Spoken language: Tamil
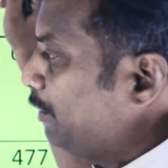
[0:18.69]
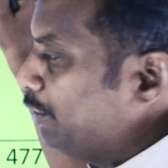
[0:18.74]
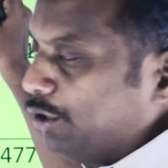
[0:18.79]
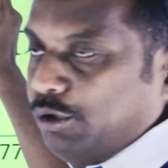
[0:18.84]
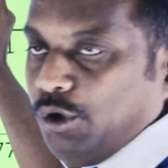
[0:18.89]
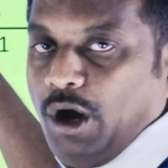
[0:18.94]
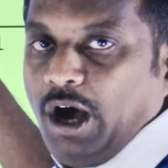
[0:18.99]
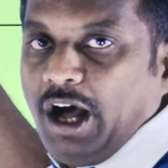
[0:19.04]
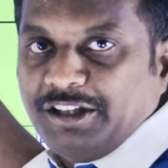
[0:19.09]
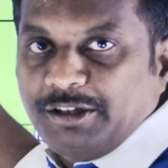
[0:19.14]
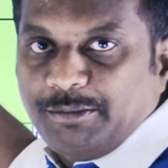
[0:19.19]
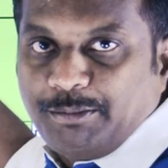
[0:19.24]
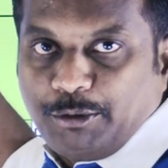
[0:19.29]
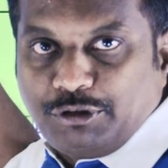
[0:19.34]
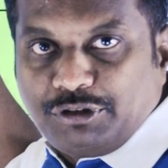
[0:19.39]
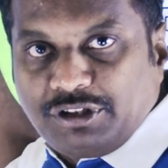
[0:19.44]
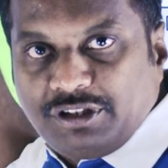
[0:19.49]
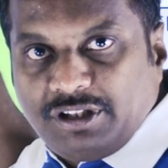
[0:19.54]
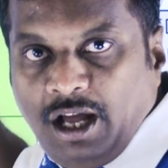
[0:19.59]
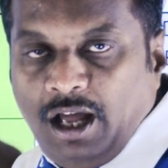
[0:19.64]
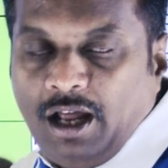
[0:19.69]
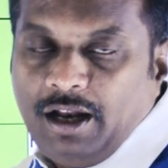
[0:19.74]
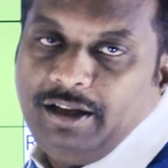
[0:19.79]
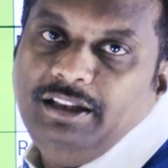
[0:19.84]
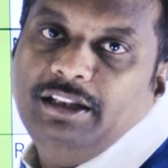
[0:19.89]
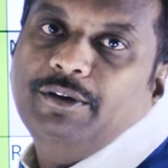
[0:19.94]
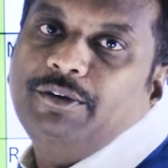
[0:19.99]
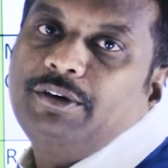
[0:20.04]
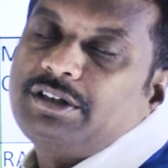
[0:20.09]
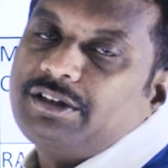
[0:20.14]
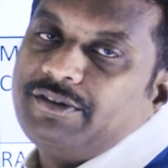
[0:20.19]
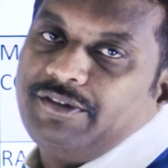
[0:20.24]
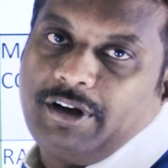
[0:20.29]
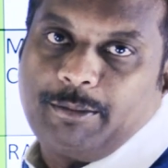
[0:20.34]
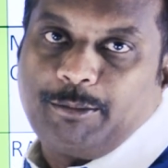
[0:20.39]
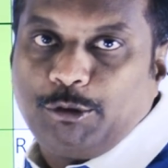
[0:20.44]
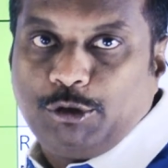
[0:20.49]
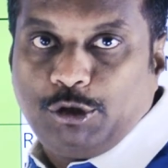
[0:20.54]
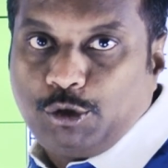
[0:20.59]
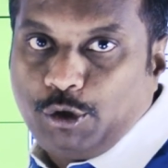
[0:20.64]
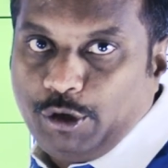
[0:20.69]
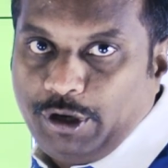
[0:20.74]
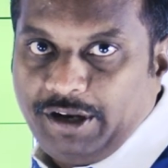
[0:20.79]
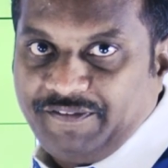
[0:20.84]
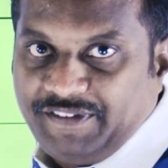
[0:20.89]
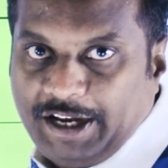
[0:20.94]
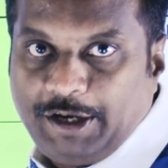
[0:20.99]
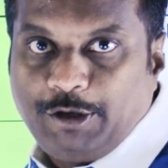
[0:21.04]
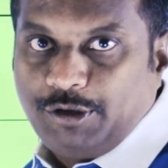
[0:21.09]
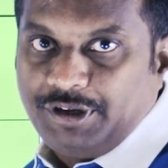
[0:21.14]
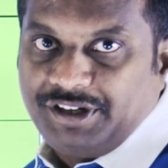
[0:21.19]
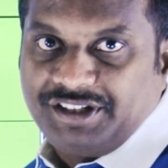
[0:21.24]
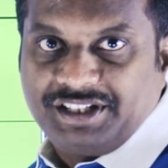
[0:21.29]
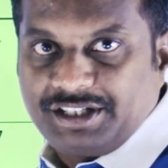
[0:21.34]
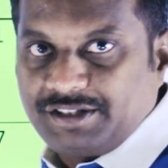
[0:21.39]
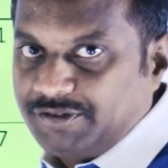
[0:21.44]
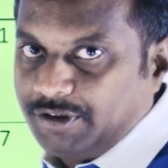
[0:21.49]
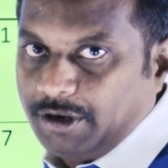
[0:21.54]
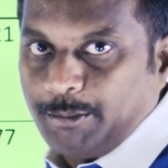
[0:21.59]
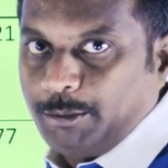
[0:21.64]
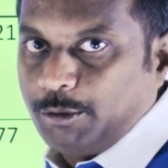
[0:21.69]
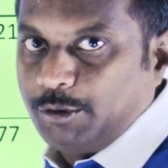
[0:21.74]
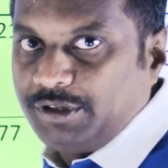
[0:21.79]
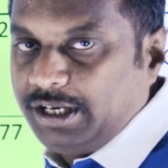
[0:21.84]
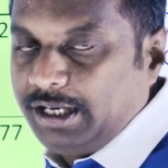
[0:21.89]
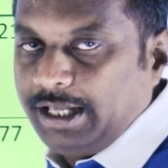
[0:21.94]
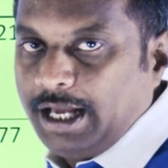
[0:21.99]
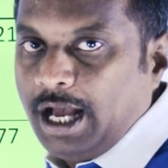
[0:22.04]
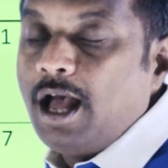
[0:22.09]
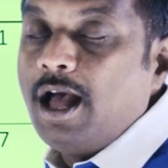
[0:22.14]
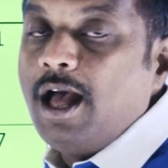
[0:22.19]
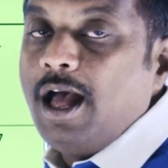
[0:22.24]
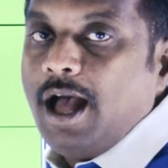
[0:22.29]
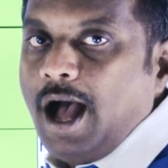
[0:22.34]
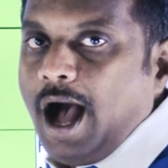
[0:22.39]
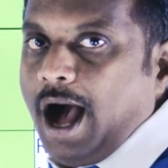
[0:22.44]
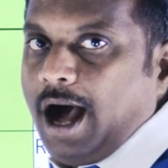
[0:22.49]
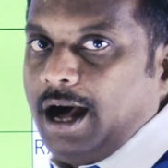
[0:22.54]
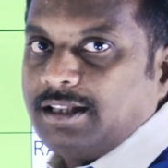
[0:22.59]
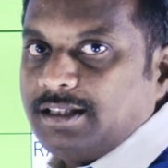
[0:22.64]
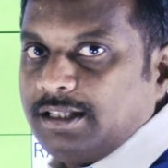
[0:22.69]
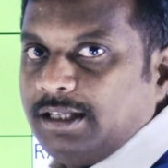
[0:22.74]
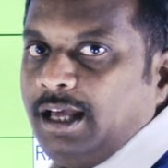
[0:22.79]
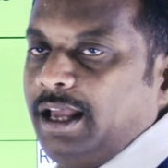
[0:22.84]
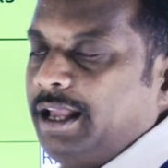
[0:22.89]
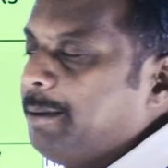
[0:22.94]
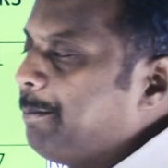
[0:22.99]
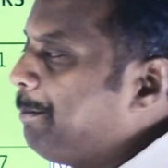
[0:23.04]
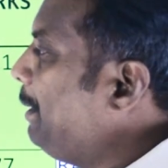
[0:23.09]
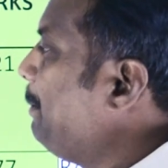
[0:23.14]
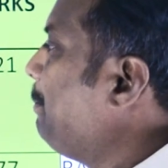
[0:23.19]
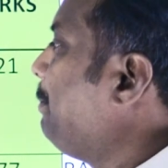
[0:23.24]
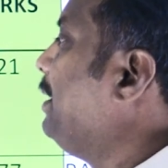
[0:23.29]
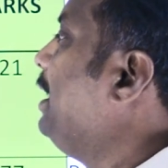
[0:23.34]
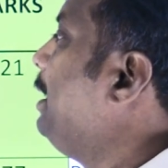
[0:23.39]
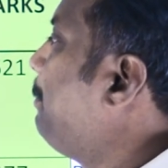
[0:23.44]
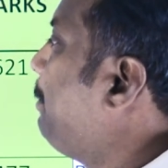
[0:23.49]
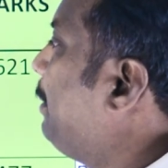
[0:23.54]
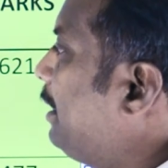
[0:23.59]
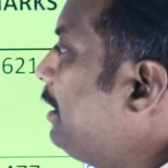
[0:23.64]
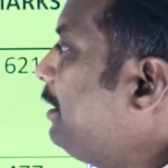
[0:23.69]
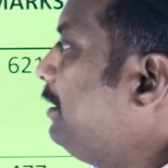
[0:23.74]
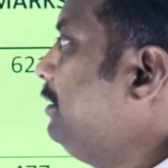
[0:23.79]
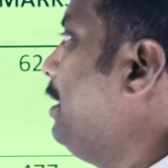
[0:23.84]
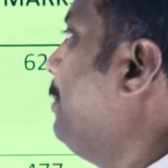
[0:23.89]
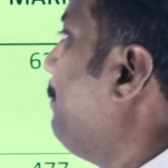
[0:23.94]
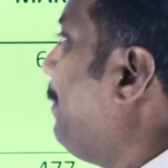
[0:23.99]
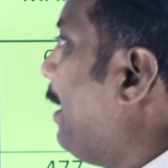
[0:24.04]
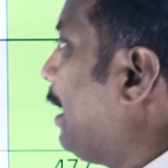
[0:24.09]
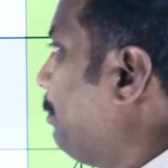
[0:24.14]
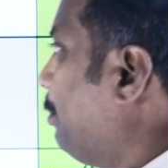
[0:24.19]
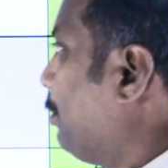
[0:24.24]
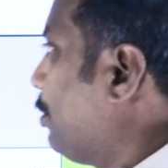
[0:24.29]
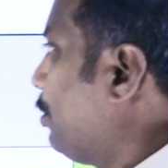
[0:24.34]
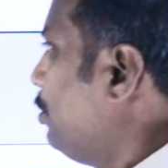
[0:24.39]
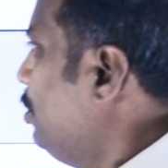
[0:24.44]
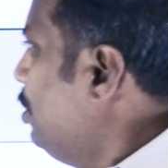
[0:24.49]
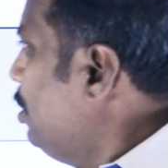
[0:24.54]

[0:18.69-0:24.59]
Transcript: இருந்ததோ அதை பொறுத்து தான் இந்த வருஷம் வரப்போகுது டுவெண்ட்டி ஃபைவ் டுவெண்ட்டி சிக்ஸ் வரப்போகுது இல்லையா அதை எப்படி ப்ரிடிக்ட் பண்றதுன்னு தான் பார்க்க போறோம்